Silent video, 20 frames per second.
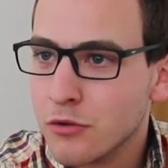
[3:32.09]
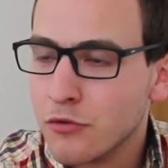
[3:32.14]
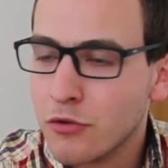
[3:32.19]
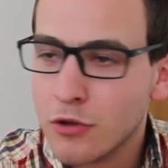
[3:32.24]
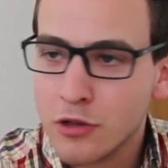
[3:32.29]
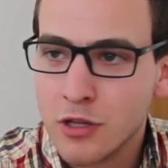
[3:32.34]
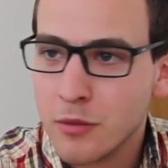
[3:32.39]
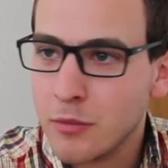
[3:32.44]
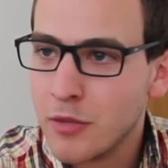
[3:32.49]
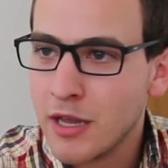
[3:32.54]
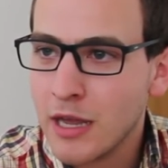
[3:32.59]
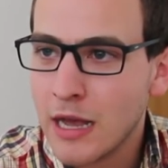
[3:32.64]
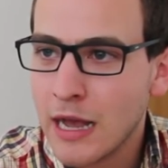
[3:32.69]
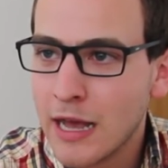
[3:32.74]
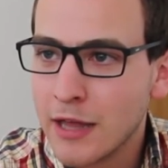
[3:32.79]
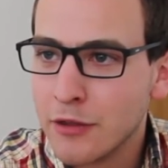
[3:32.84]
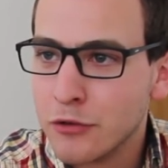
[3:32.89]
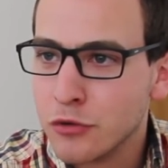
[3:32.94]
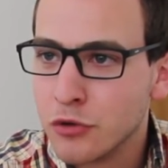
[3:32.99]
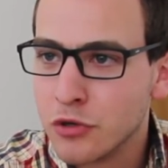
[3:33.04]
volta e meia a
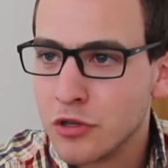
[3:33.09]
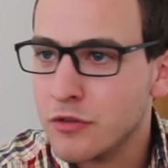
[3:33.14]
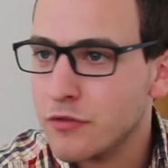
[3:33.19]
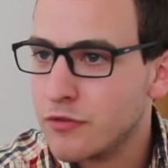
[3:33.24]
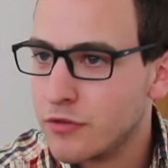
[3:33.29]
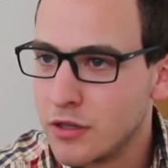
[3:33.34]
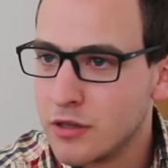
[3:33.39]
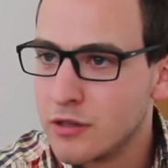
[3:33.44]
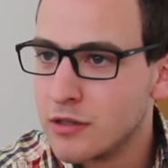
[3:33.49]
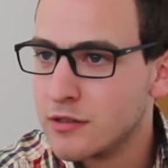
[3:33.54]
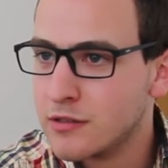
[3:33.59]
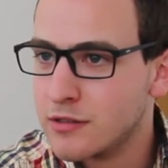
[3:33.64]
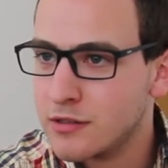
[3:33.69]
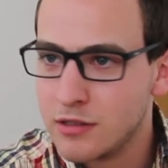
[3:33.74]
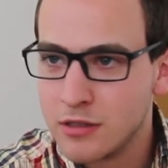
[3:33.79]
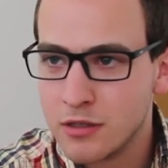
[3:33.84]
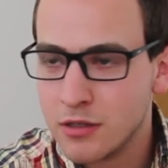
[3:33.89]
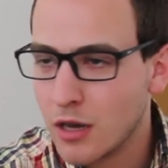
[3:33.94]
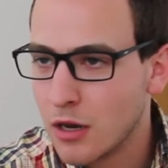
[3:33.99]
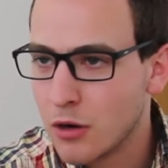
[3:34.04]
rádio
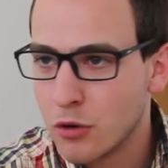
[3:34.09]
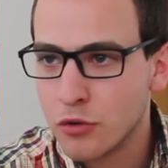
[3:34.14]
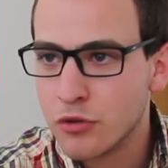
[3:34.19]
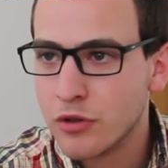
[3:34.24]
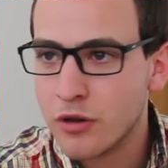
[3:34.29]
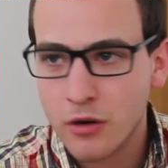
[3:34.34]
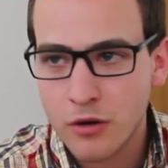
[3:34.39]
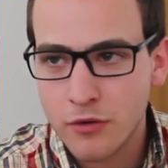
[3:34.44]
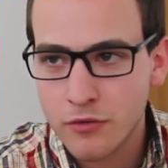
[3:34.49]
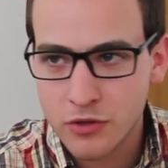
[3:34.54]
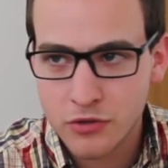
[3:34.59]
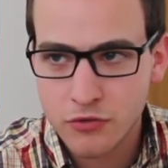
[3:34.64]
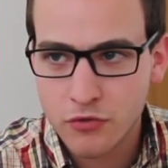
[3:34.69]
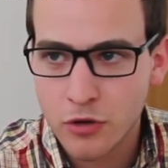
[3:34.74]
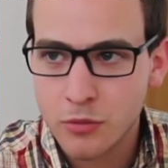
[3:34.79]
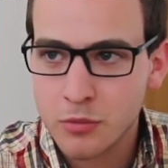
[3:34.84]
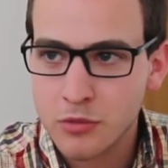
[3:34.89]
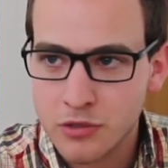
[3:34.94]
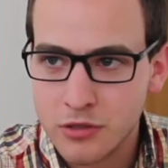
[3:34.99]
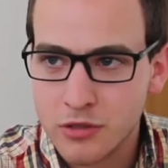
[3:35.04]
reinventa-se e encontra novas
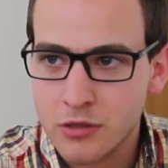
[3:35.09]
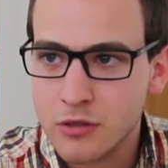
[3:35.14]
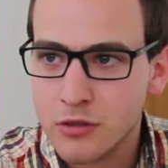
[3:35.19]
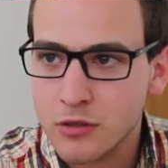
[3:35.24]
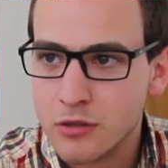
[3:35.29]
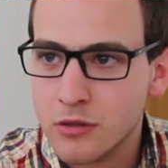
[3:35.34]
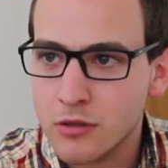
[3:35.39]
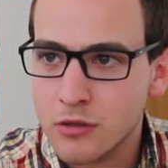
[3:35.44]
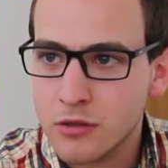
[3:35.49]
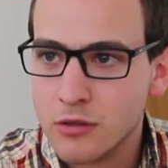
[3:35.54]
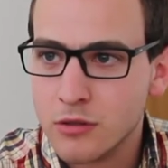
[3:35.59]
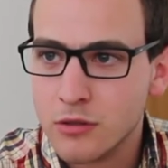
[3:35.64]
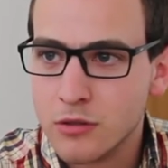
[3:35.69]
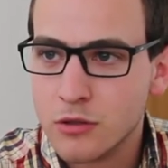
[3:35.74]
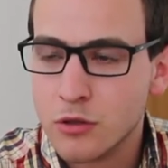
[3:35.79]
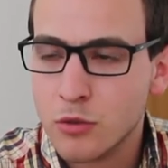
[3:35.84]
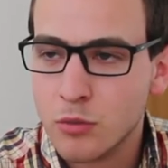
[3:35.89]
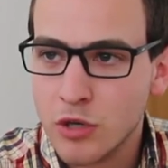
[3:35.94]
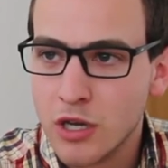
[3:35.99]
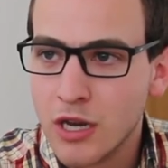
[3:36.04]
formas de,
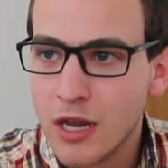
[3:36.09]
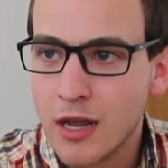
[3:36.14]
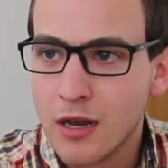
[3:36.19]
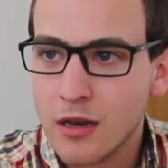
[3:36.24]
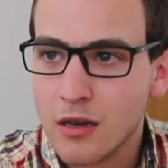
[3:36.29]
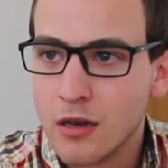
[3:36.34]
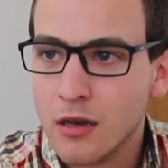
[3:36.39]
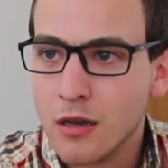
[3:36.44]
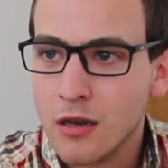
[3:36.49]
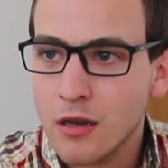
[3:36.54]
de, comunicar.